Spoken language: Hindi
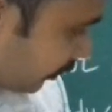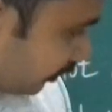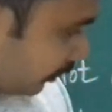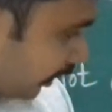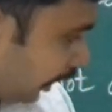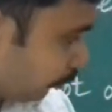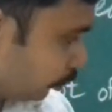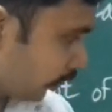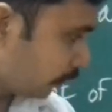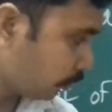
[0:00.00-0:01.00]
थर्ड
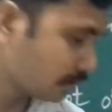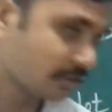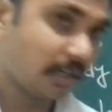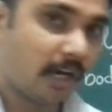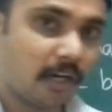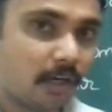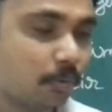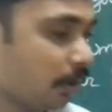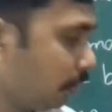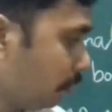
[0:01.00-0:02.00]
अंगूरा गोड्स
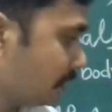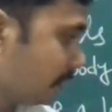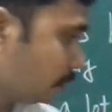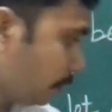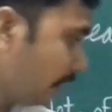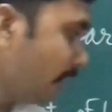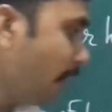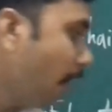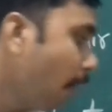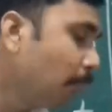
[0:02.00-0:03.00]
अंगूरा गोड्स से जो है
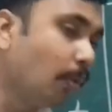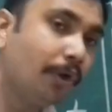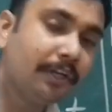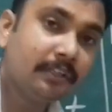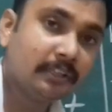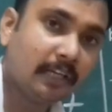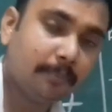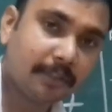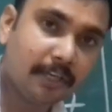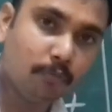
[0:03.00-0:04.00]
मोहेर
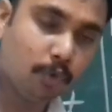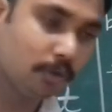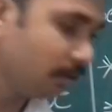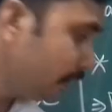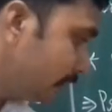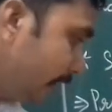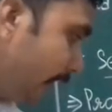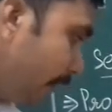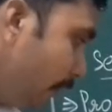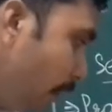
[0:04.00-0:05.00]
नाम एक वूल ठीक
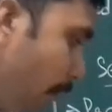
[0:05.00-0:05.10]
है